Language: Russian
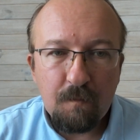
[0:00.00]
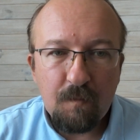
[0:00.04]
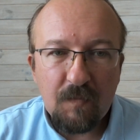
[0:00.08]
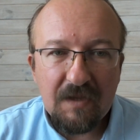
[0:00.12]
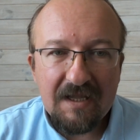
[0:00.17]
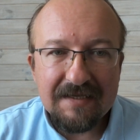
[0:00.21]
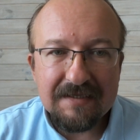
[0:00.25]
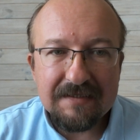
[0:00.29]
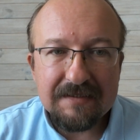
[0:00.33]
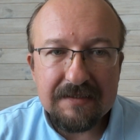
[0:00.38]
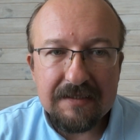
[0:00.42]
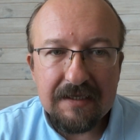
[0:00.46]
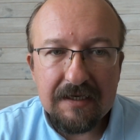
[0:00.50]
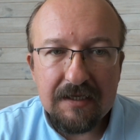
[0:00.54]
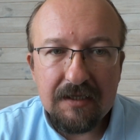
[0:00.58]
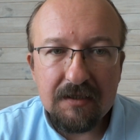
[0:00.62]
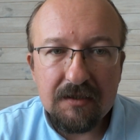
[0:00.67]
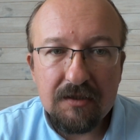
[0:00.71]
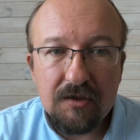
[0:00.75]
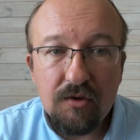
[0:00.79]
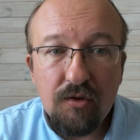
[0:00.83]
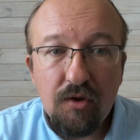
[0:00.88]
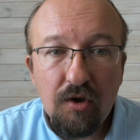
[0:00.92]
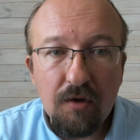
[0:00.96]
а,
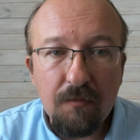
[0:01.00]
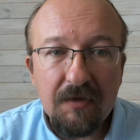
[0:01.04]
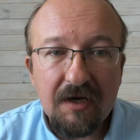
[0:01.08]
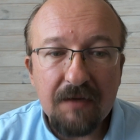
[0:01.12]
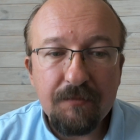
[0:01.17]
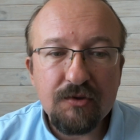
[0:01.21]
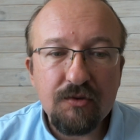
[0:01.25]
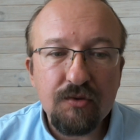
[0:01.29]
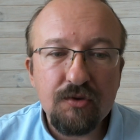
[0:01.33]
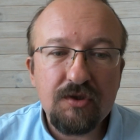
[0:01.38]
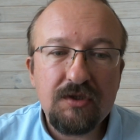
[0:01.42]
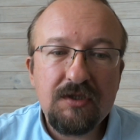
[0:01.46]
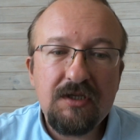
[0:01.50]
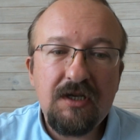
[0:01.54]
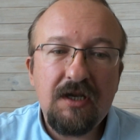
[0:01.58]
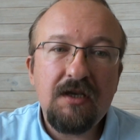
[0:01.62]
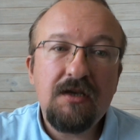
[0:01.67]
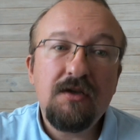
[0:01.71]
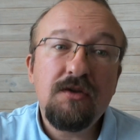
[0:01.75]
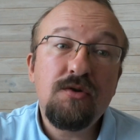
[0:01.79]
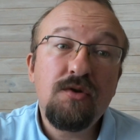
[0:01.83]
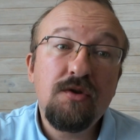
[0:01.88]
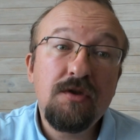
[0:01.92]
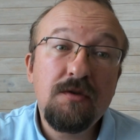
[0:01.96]
стал днем
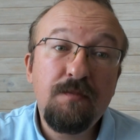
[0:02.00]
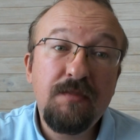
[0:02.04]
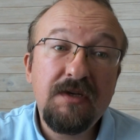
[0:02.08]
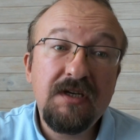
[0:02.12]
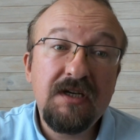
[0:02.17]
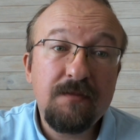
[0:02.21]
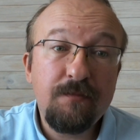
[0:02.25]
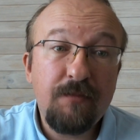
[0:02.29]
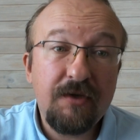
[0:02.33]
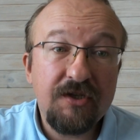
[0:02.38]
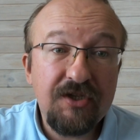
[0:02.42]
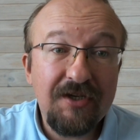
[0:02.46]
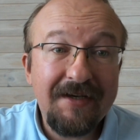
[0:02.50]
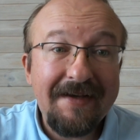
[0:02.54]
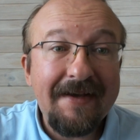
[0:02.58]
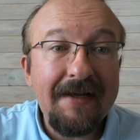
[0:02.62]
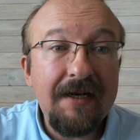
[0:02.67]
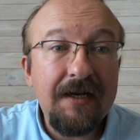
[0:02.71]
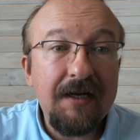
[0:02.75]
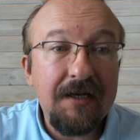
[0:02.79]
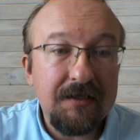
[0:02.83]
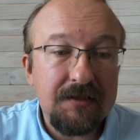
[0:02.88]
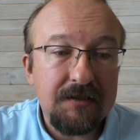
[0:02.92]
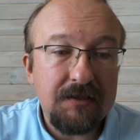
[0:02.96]
обсуждения судьбы госпожи
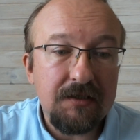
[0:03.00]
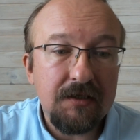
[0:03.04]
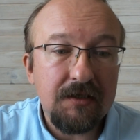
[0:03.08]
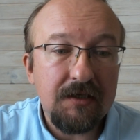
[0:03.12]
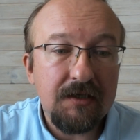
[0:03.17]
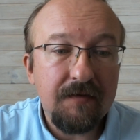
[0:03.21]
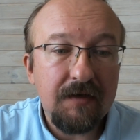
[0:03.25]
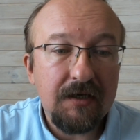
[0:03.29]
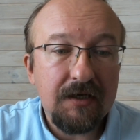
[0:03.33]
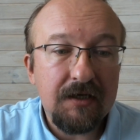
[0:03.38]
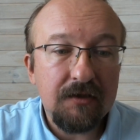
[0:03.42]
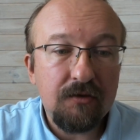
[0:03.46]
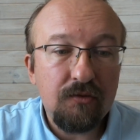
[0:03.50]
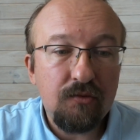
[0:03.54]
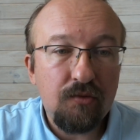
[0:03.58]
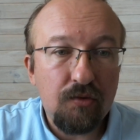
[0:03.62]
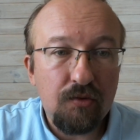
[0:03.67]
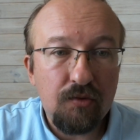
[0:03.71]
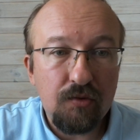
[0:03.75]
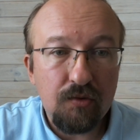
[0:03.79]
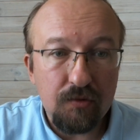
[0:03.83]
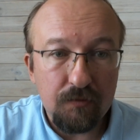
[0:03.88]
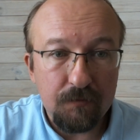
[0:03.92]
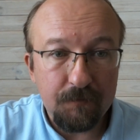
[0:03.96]
Колесниковой,
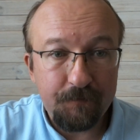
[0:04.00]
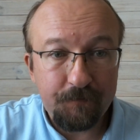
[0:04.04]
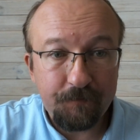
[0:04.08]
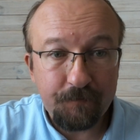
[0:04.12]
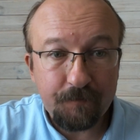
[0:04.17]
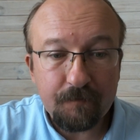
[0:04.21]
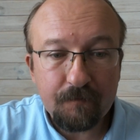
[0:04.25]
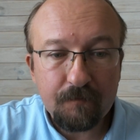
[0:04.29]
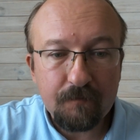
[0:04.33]
которую,